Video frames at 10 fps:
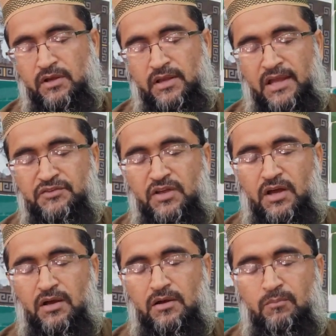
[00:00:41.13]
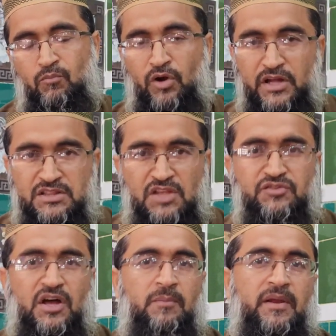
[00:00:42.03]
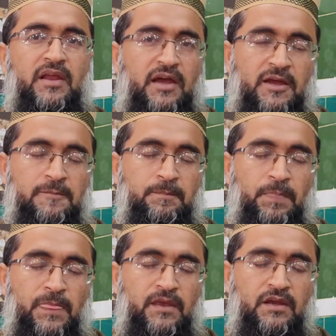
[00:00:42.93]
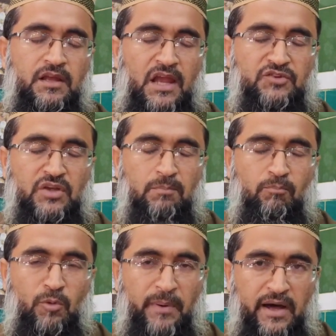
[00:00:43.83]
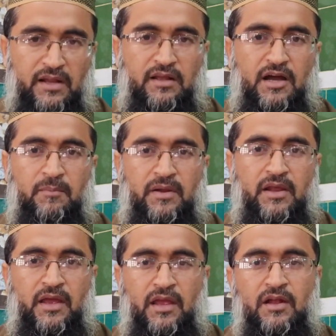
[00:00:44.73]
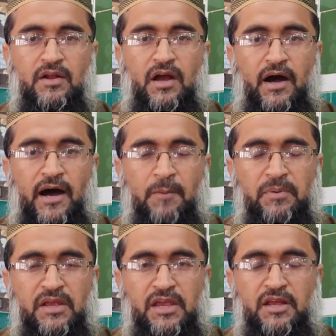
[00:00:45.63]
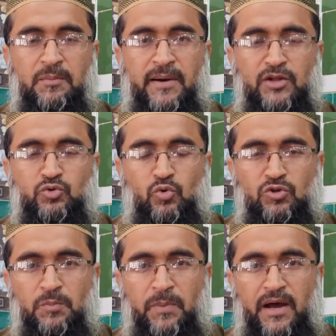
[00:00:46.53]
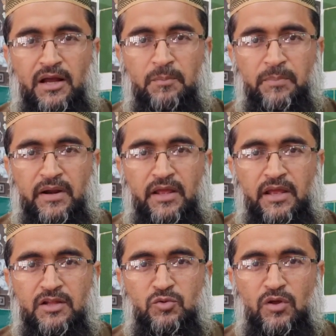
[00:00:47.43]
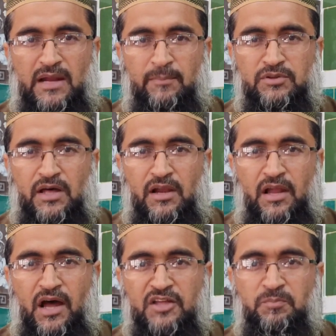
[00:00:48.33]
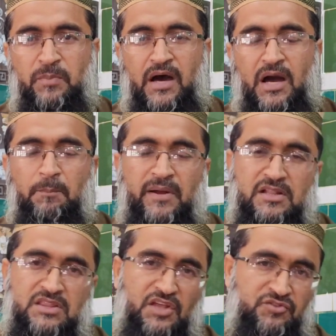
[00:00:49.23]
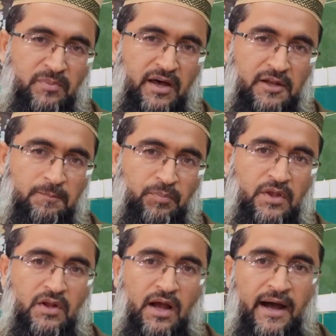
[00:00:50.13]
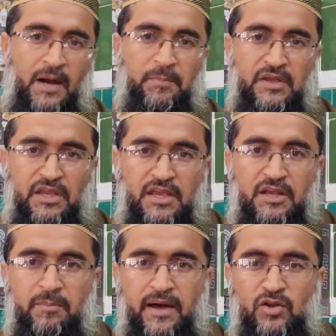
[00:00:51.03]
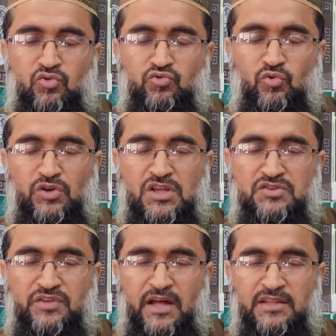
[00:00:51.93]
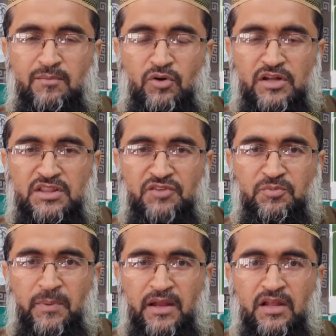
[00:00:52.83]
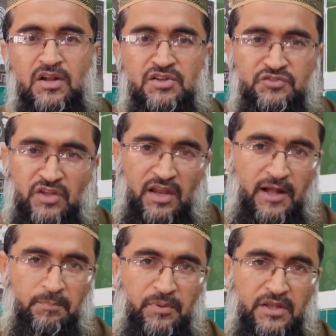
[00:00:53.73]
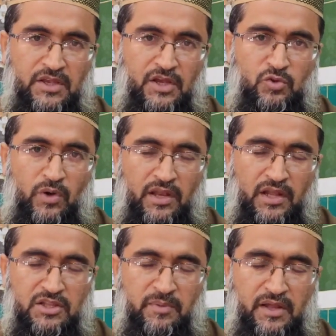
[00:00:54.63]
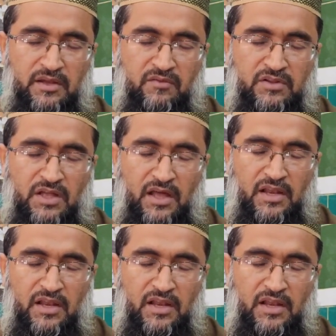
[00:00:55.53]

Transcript: कैसा मुक़दस अमल है कैसा मुबारक अमल है आप एक बार दरूद पाक पढ़ें तो रब ताला आप पर दस बार आप एक बार हुजूर की ज़ात मुक़दस पर सलाम भेजें तो अल्लाह तबारक व